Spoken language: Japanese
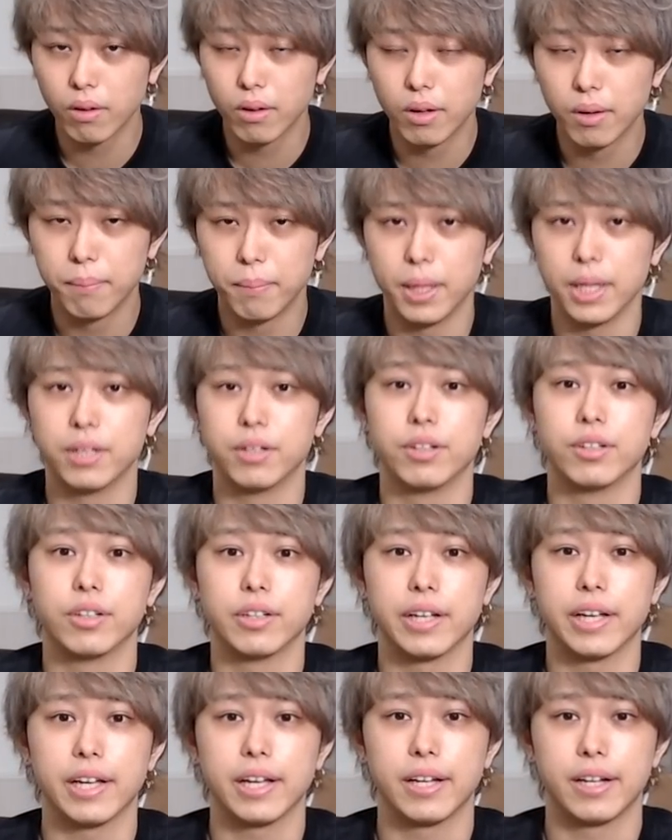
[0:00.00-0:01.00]
まあいろいろ
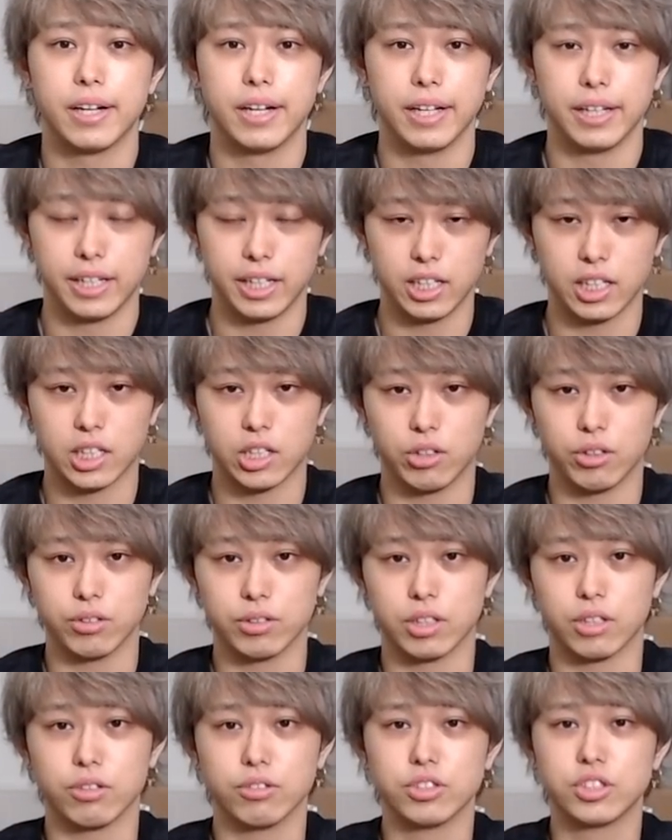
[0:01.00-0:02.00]
ね、はい、変化を
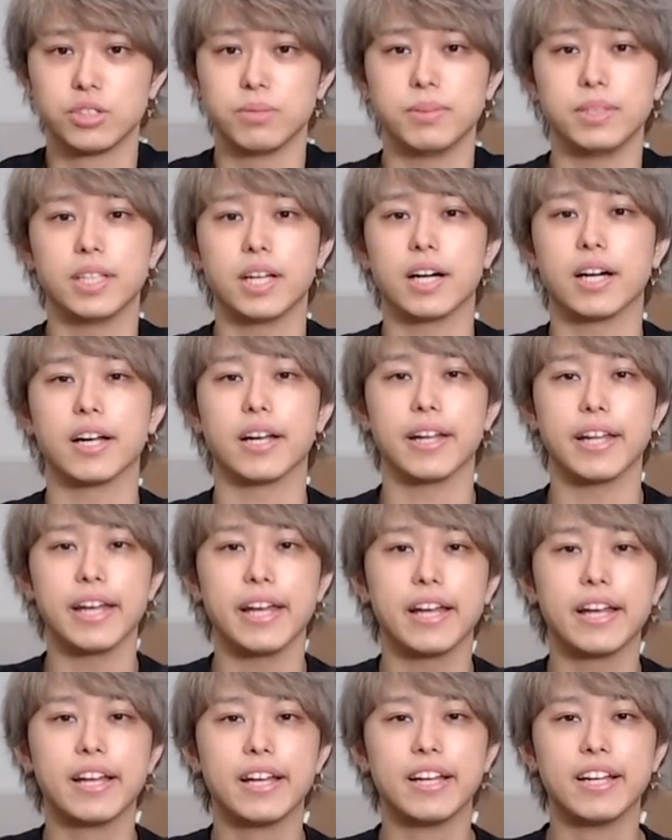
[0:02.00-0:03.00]
楽しみながら
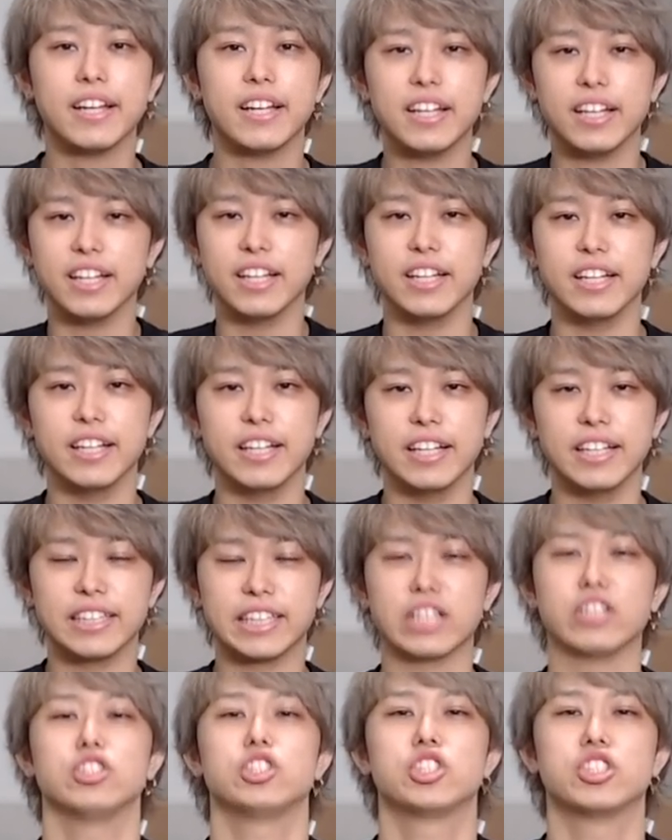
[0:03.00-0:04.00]
ね、えー、
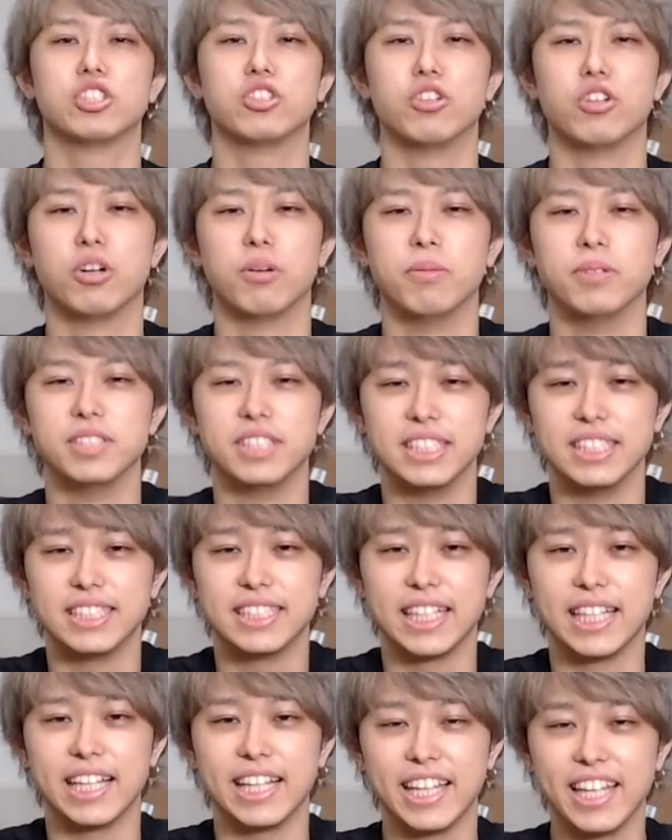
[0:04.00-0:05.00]
楽しく今後も人
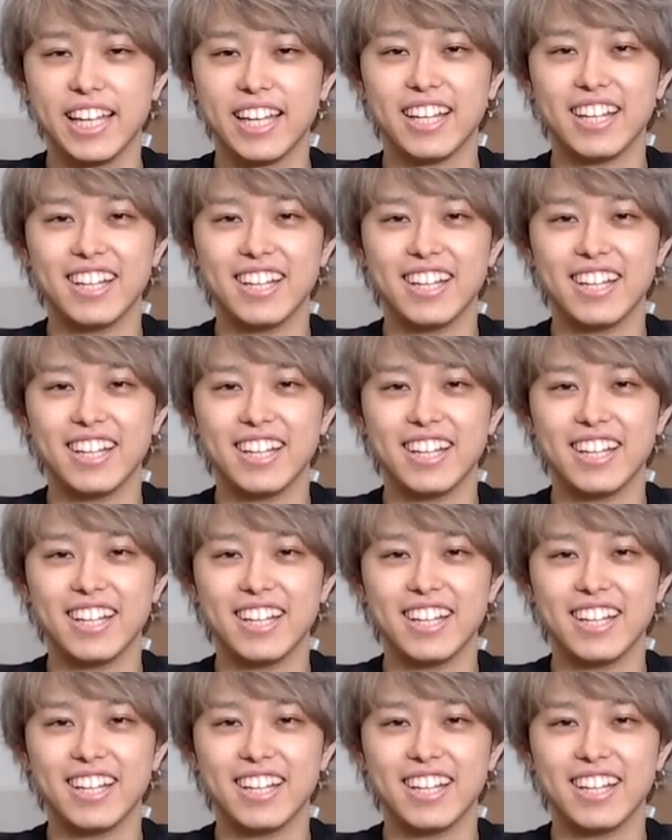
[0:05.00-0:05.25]
生ね、